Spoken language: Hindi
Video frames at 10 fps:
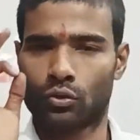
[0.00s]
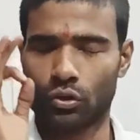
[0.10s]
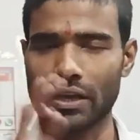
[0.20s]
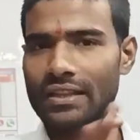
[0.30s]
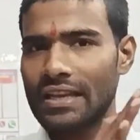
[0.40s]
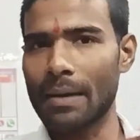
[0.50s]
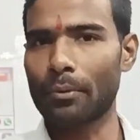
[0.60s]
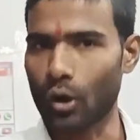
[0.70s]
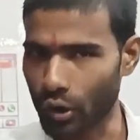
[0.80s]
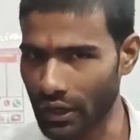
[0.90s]
तो यदि
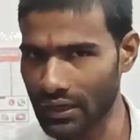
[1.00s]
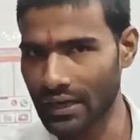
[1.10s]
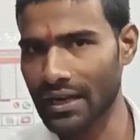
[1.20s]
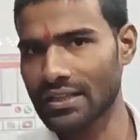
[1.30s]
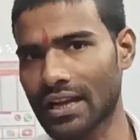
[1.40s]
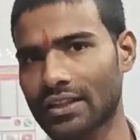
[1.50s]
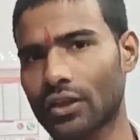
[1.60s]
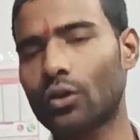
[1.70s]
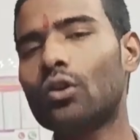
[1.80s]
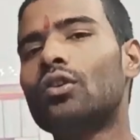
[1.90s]
आप ऑर्डर करना
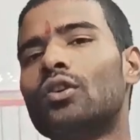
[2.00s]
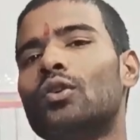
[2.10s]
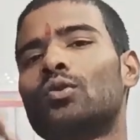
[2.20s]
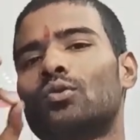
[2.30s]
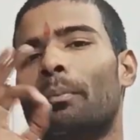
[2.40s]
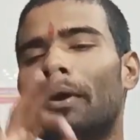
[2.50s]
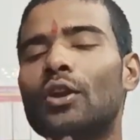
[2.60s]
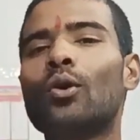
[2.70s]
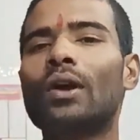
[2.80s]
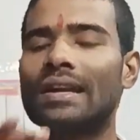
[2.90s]
चाहते हो तो
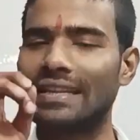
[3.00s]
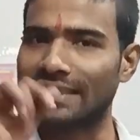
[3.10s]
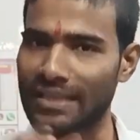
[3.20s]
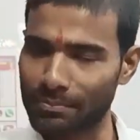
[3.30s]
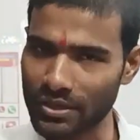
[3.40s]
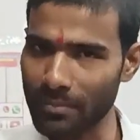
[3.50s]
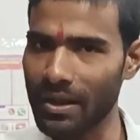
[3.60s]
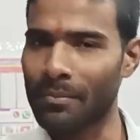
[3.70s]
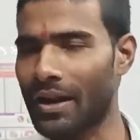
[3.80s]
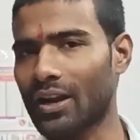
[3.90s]
वीडियो के डिस्क्रिप्शन में
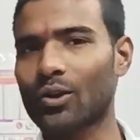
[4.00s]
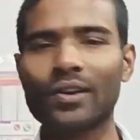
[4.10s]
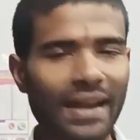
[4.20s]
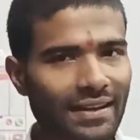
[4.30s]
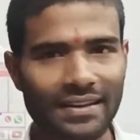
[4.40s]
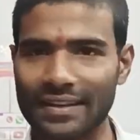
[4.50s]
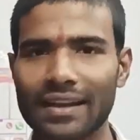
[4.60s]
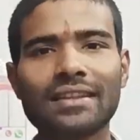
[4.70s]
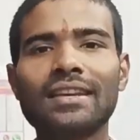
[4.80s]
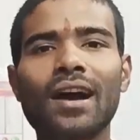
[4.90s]
हमारा कॉन्टैक्ट
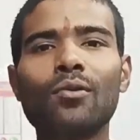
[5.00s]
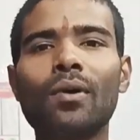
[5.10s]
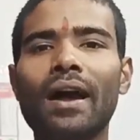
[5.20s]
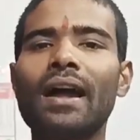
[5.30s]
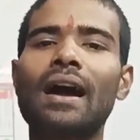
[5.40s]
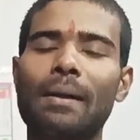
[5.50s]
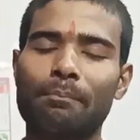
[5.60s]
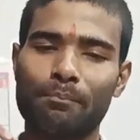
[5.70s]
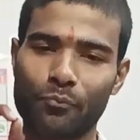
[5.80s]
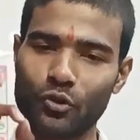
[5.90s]
डिटेल दिया हुआ है
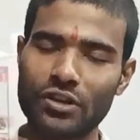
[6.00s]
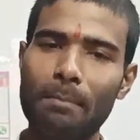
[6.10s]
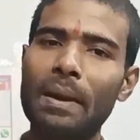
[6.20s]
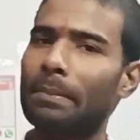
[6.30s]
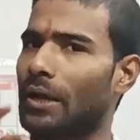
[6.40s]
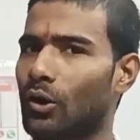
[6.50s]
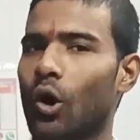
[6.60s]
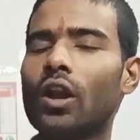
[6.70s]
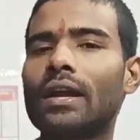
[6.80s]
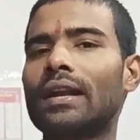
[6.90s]
आप उस नंबर पे
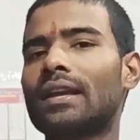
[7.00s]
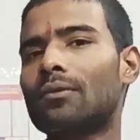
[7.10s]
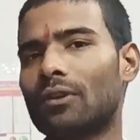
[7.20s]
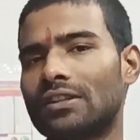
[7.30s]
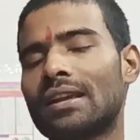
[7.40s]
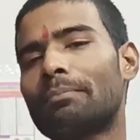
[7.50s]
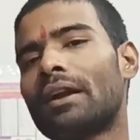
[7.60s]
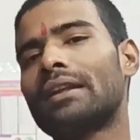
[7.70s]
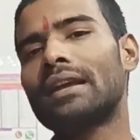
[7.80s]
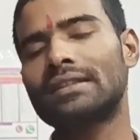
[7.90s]
कॉल करके व्हाट्सएप
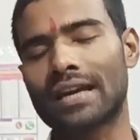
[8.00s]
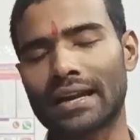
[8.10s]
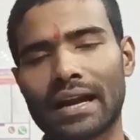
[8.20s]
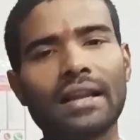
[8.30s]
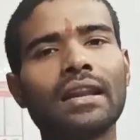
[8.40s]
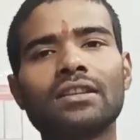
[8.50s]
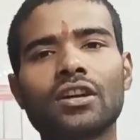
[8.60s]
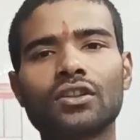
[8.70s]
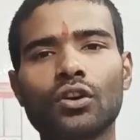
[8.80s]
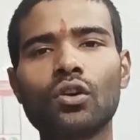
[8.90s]
करके जानकारी ले
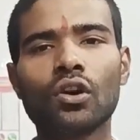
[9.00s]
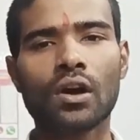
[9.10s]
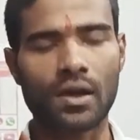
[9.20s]
सकते हो